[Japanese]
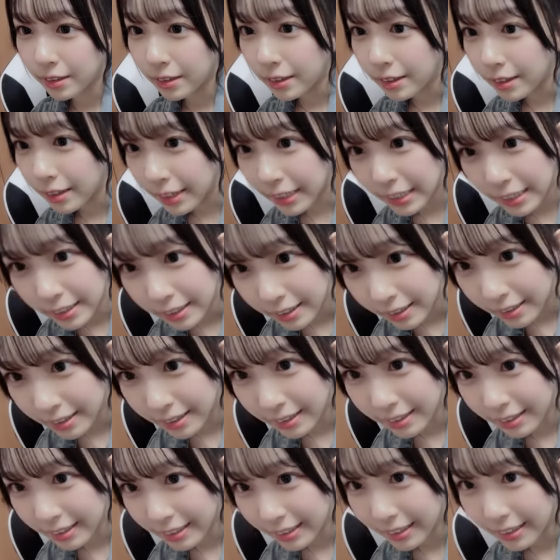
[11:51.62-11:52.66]
え
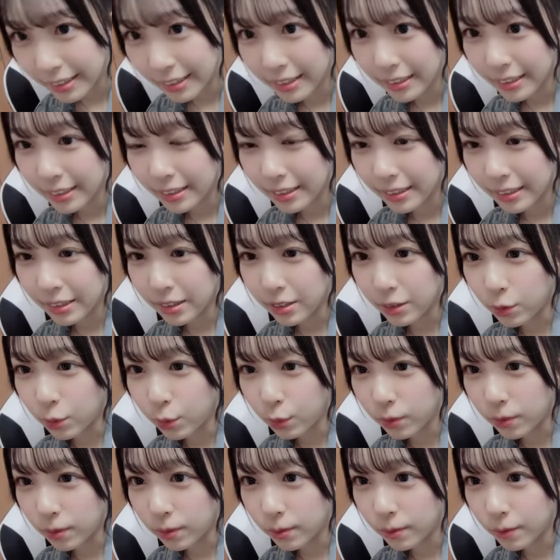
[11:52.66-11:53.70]
すご
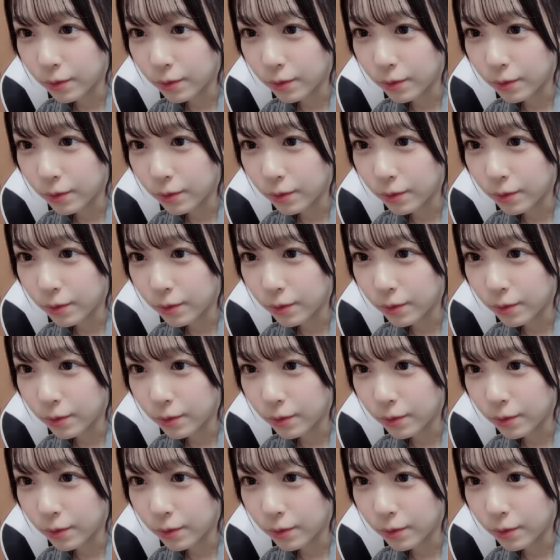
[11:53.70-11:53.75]
う